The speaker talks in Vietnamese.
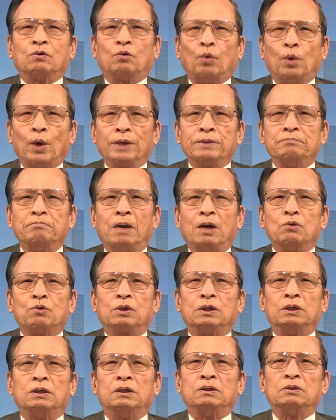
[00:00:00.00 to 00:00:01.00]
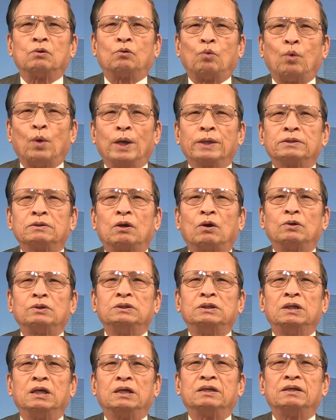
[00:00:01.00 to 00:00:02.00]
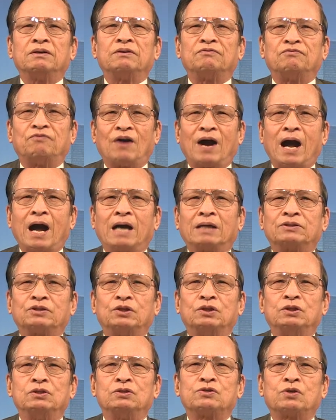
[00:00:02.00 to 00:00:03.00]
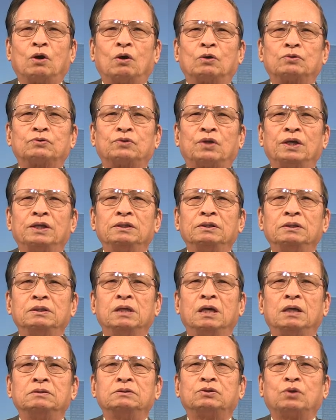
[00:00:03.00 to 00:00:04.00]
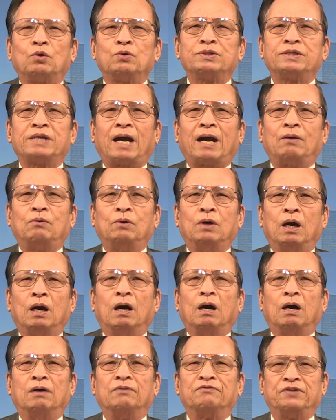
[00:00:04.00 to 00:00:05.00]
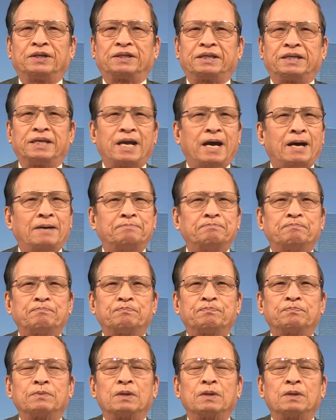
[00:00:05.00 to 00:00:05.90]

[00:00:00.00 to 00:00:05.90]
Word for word: quyền bầu cử, quyền con người và tự do tín ngưỡng tôn giáo ở Việt Nam.